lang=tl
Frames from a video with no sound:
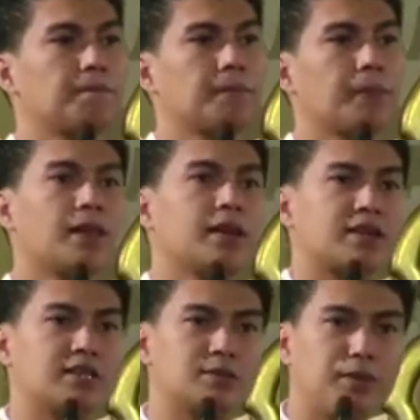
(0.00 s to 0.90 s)

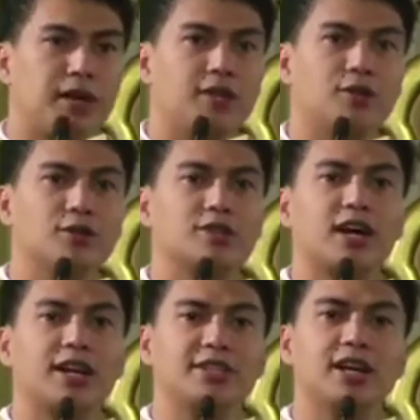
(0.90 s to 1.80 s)
Respeto sa
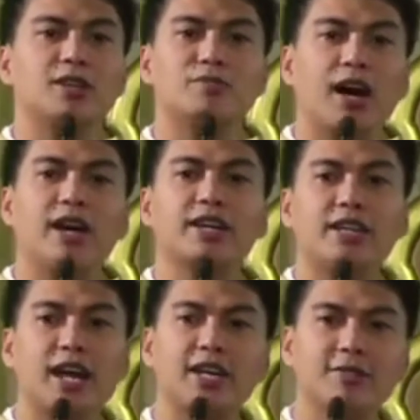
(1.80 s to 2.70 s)
kanyang mga
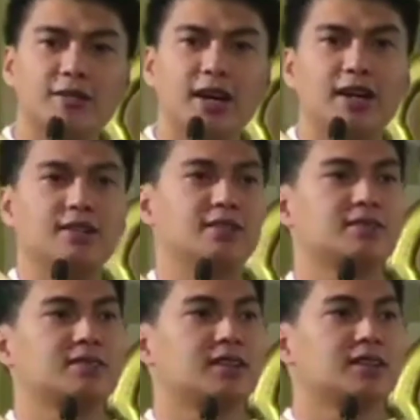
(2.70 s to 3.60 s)
ginagawa,
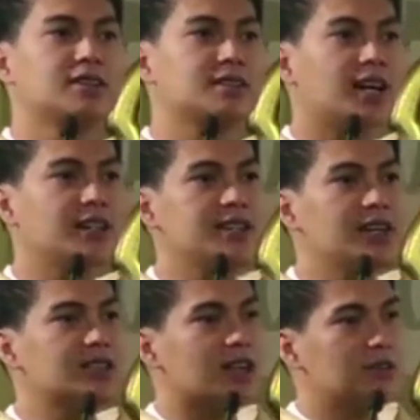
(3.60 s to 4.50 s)
sa kanyang
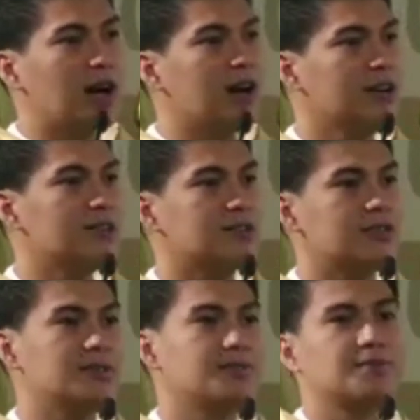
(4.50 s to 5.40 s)
trabaho.
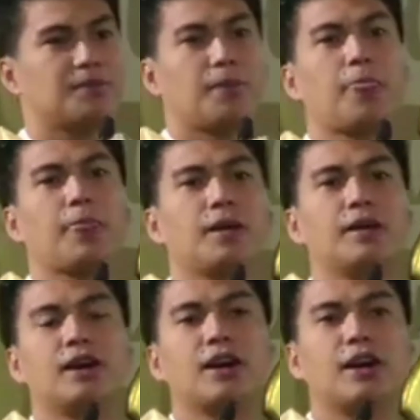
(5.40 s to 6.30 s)

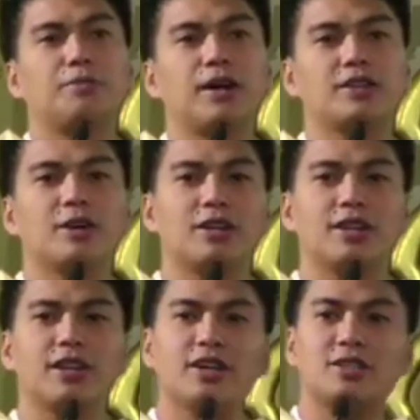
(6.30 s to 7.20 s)
Kapag nawala
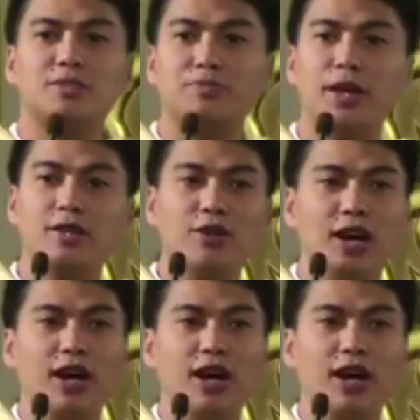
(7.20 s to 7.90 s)
ng respeto ang